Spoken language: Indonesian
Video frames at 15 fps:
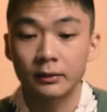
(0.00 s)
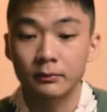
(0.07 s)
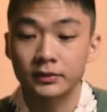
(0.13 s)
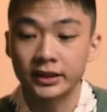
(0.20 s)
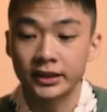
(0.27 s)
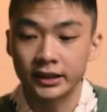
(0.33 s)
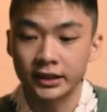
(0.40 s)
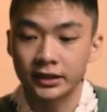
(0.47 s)
game
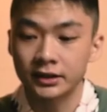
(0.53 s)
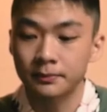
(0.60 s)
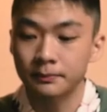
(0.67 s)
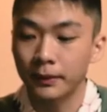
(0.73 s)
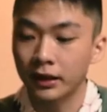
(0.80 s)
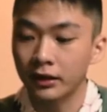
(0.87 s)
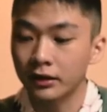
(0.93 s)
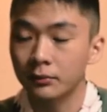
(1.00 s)
CS
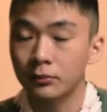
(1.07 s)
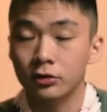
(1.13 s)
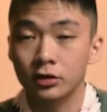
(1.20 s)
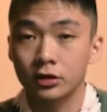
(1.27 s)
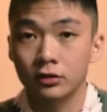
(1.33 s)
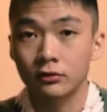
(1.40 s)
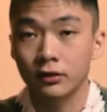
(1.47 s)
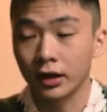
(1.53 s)
pakai
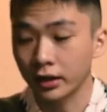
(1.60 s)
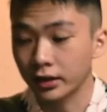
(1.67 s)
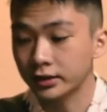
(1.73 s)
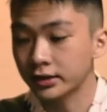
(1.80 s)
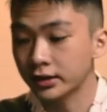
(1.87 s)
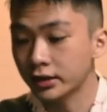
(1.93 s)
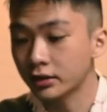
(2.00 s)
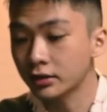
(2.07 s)
mode
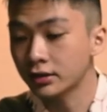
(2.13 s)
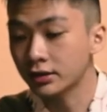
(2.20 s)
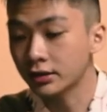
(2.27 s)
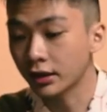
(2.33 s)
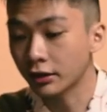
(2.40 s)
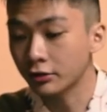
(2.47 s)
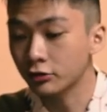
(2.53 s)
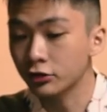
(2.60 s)
wirelessnya
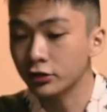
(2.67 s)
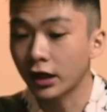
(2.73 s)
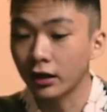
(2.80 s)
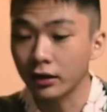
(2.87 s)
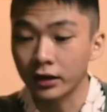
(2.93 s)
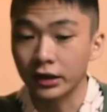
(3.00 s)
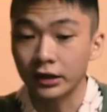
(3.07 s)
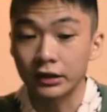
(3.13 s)
si Rexus
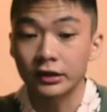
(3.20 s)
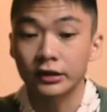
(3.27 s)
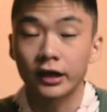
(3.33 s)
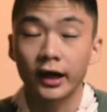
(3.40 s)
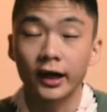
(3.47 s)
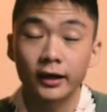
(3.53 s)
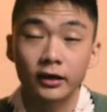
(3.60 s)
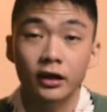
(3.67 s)
Arca ini
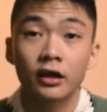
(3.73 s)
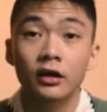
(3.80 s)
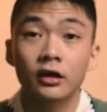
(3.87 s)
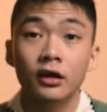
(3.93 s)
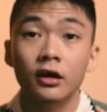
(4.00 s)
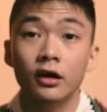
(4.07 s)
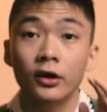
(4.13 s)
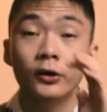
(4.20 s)
dan
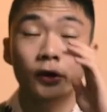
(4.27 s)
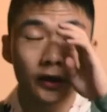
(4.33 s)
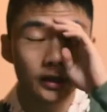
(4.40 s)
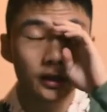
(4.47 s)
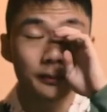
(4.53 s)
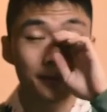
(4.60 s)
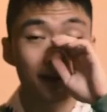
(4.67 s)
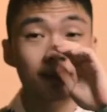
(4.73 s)
gue
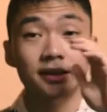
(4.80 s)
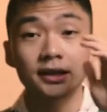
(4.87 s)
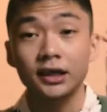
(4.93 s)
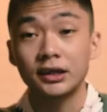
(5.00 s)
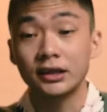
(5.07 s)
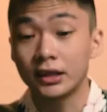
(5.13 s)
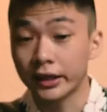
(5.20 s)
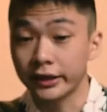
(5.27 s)
tidak
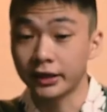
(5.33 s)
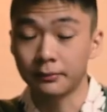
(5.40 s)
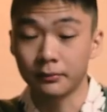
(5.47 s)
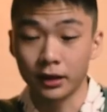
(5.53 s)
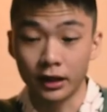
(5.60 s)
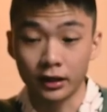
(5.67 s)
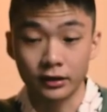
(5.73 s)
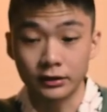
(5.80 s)
merasakan delay yang
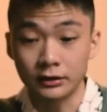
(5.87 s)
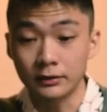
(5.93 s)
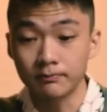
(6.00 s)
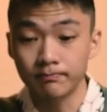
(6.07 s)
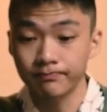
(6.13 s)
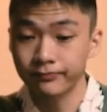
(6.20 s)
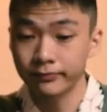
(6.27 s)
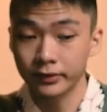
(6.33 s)

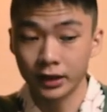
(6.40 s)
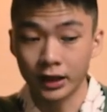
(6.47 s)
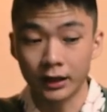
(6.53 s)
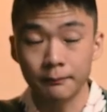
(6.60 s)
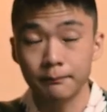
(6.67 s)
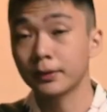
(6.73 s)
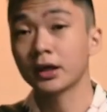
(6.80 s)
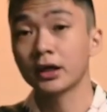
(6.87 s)
berarti,
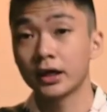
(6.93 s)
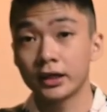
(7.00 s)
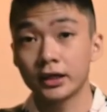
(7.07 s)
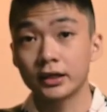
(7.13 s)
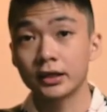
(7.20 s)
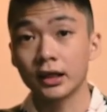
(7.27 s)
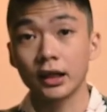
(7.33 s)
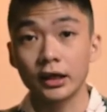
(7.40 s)
hampir nggak
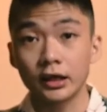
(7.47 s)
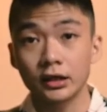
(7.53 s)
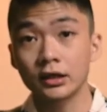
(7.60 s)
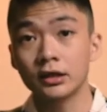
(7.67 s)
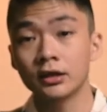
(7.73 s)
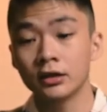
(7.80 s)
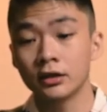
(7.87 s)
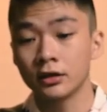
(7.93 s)
ada
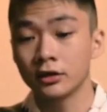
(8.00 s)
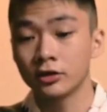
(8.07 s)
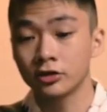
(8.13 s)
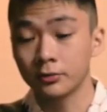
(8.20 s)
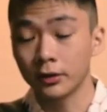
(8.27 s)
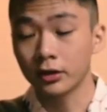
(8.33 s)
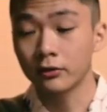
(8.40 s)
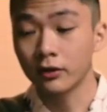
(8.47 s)
delay,
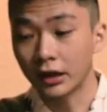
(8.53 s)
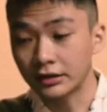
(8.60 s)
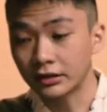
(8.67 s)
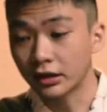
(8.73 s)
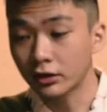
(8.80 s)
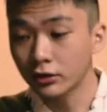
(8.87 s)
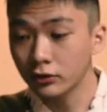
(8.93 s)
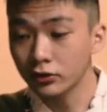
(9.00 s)
cuma yang gue
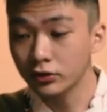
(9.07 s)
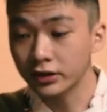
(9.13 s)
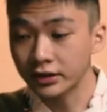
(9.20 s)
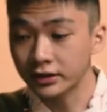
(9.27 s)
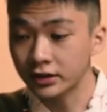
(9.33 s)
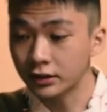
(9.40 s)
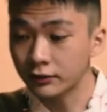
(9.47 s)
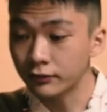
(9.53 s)
rasain tuh
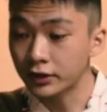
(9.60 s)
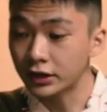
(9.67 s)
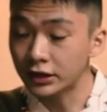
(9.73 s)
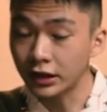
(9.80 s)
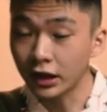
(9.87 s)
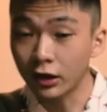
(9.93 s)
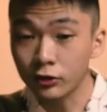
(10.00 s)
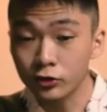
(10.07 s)

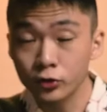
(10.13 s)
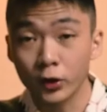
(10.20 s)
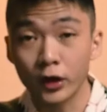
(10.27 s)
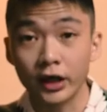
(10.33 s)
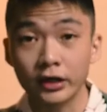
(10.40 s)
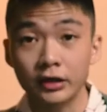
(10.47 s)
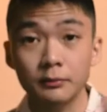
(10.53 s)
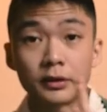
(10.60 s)
sensitivity-nya harus gue
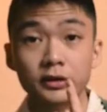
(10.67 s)
naikin